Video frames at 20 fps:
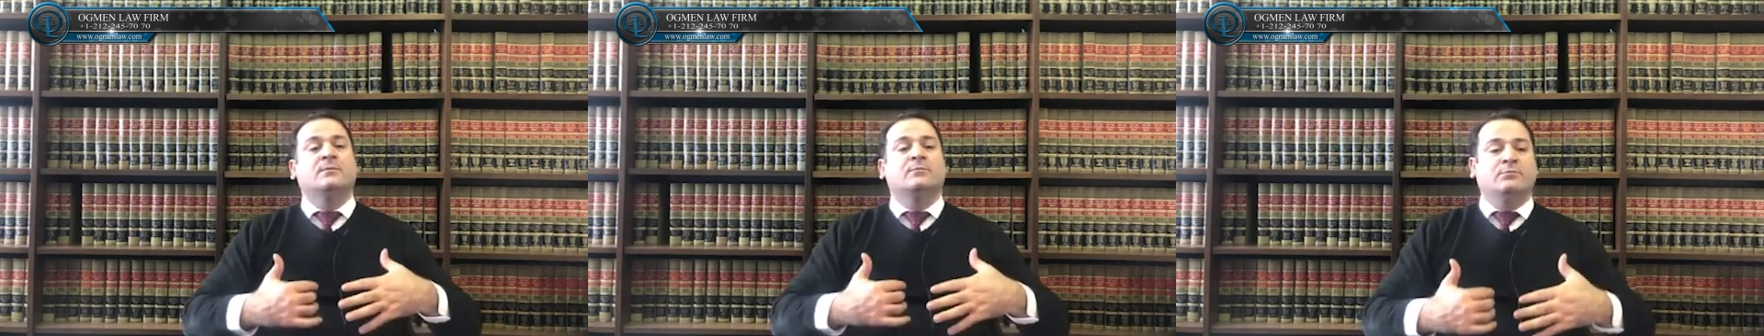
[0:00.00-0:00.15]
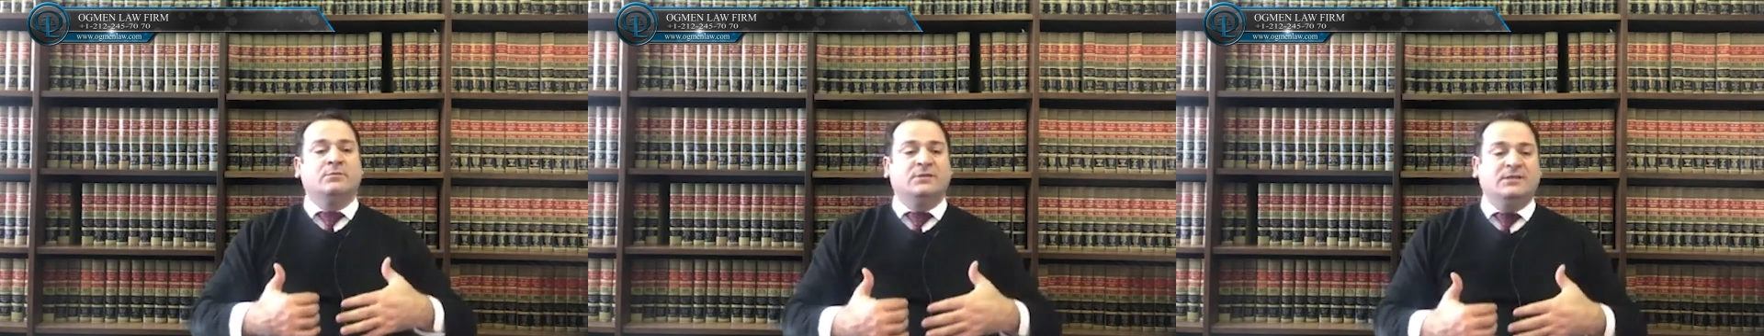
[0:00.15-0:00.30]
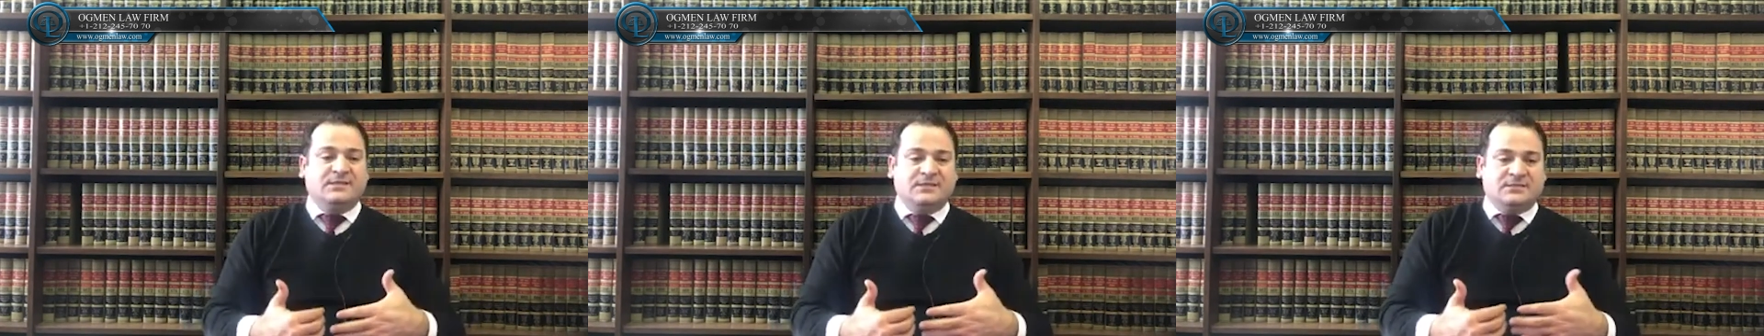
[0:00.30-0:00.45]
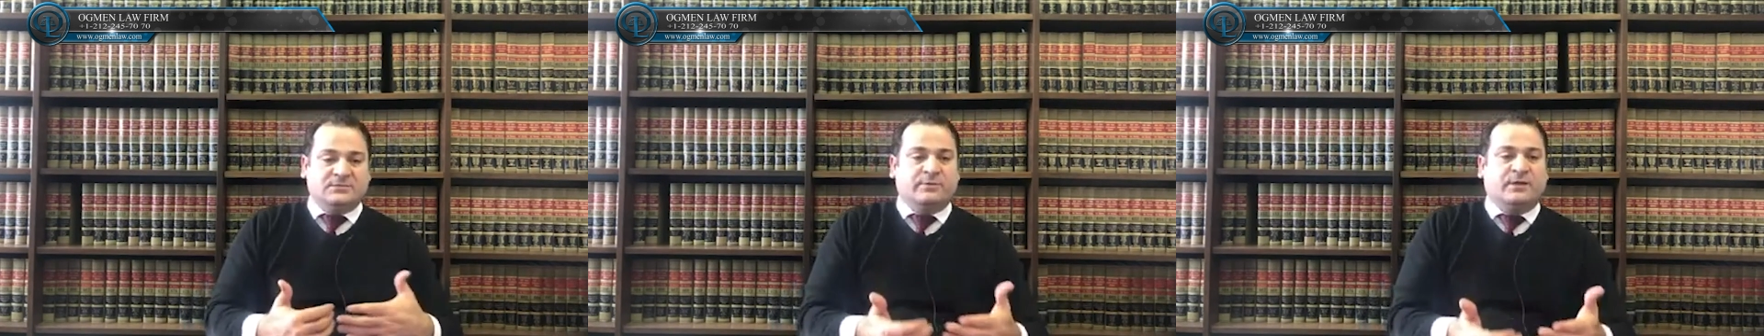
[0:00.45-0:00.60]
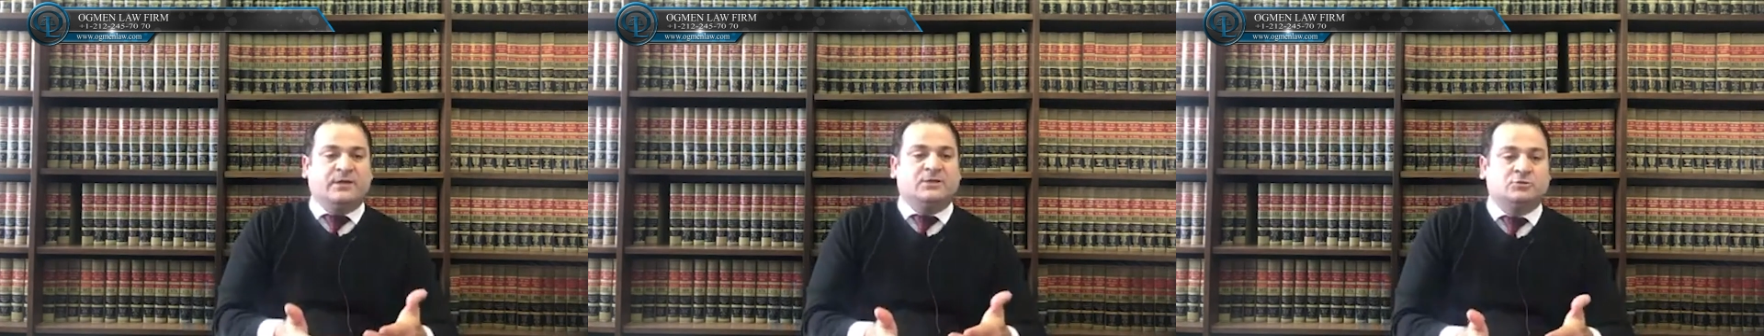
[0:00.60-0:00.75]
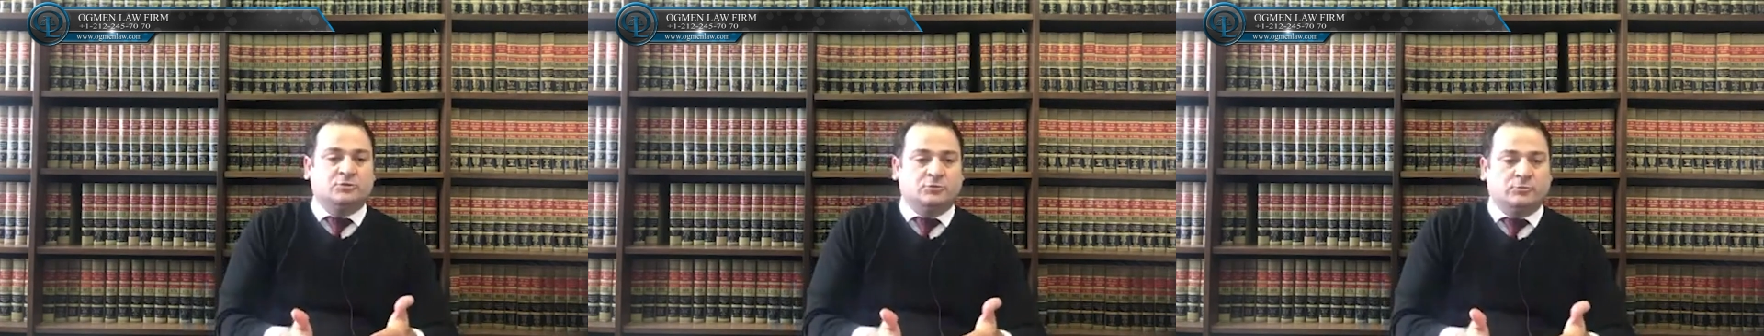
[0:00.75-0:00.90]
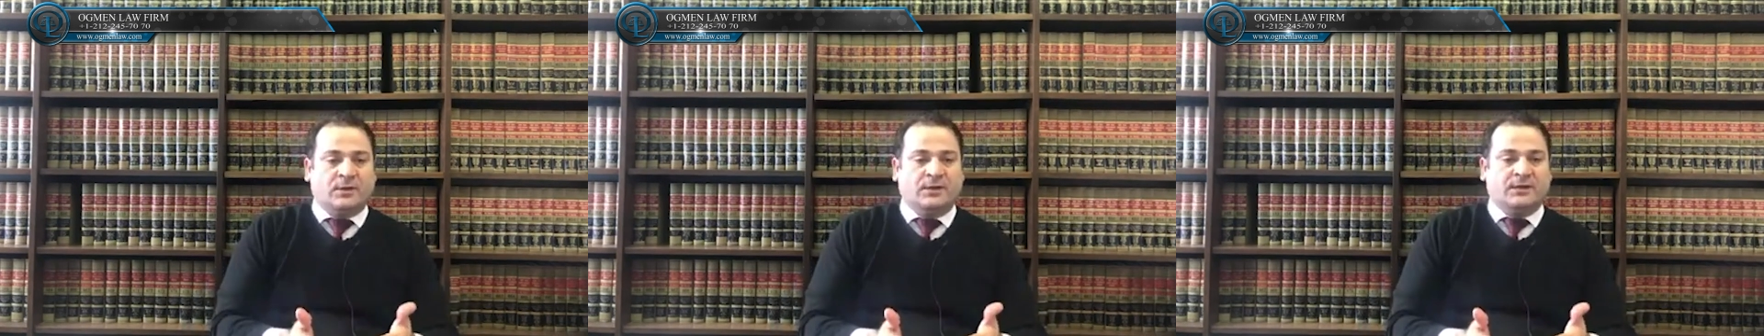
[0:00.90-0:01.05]
bir kez
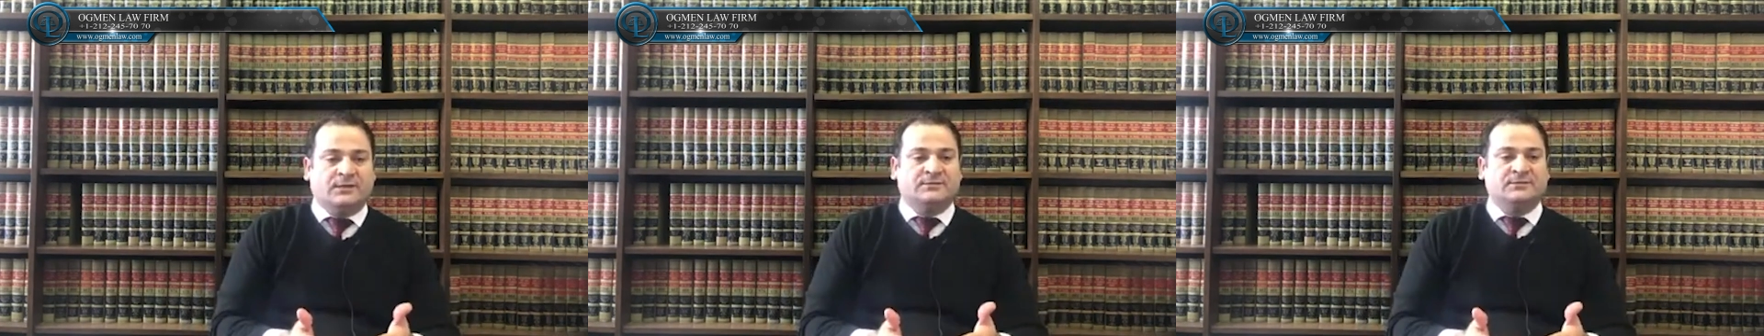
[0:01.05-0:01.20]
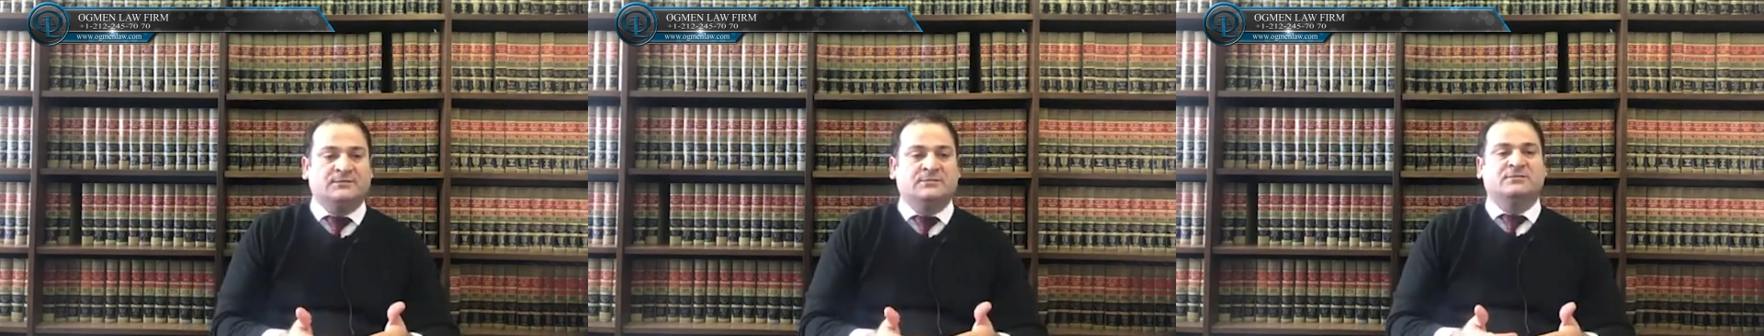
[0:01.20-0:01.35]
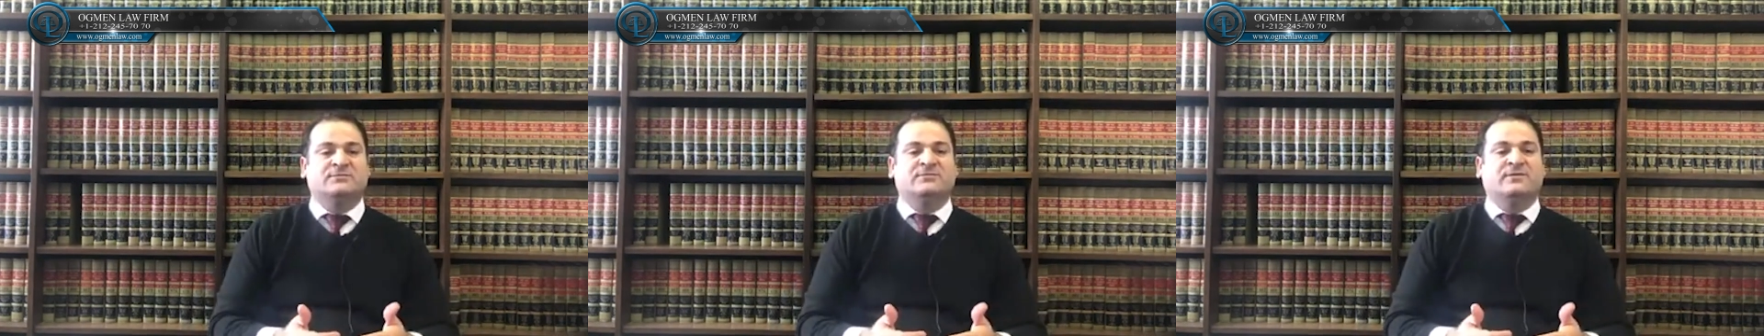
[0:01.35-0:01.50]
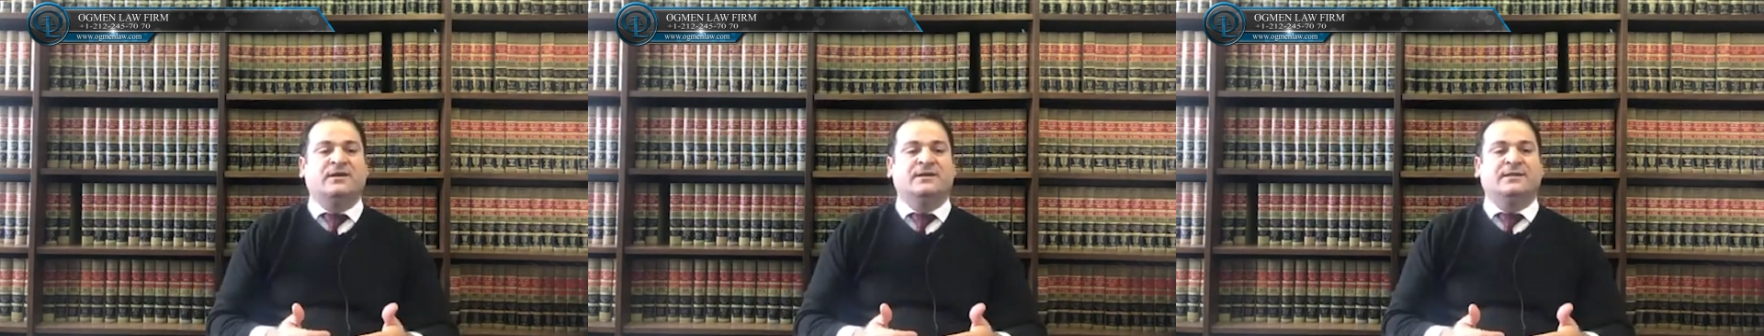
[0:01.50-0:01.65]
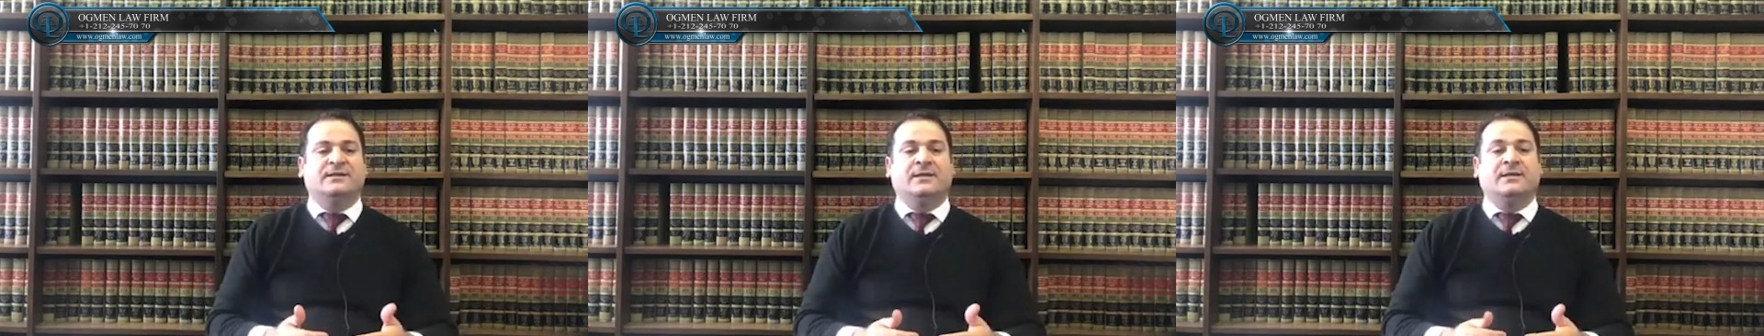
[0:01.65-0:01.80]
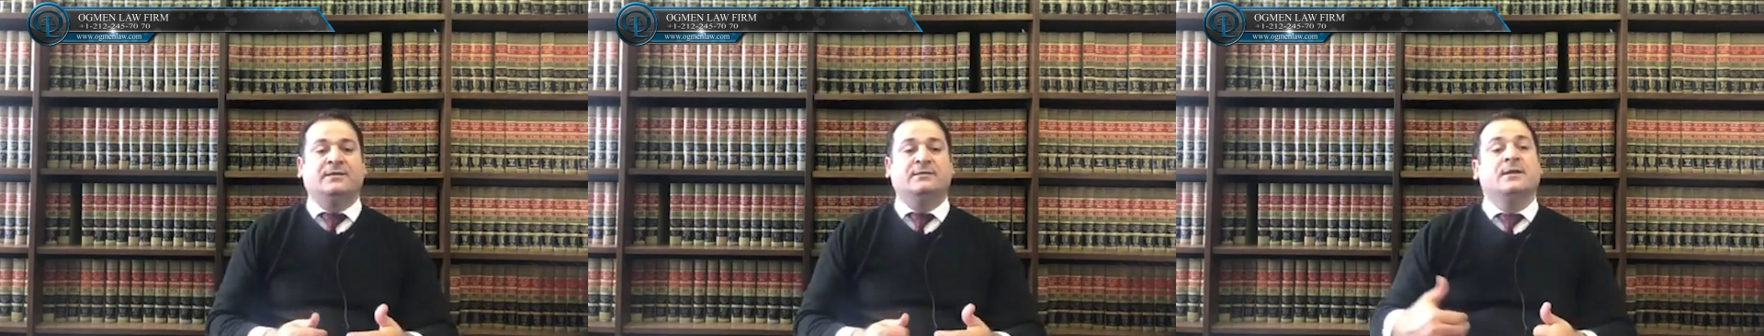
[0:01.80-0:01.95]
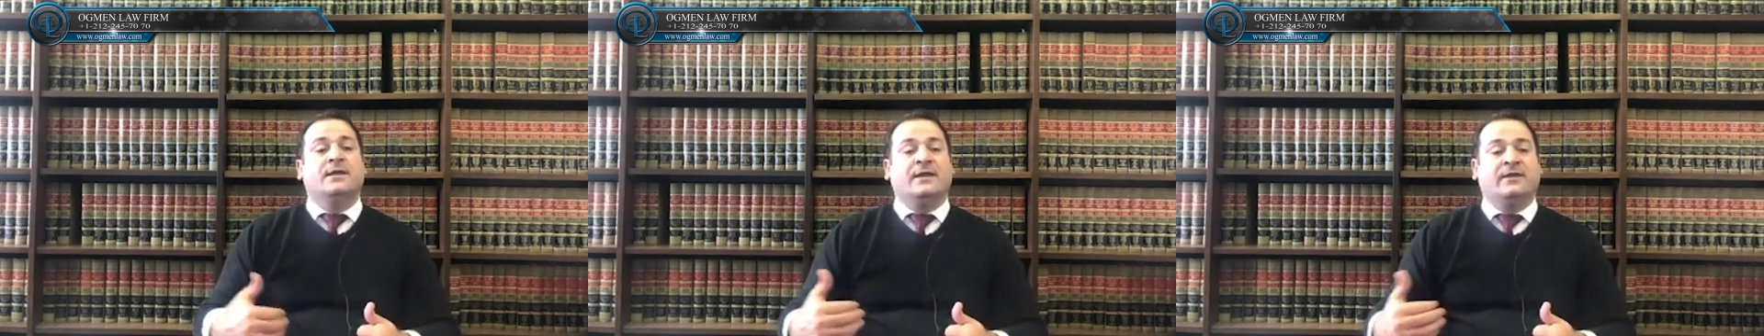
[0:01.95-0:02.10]
başvurma hakkınız varken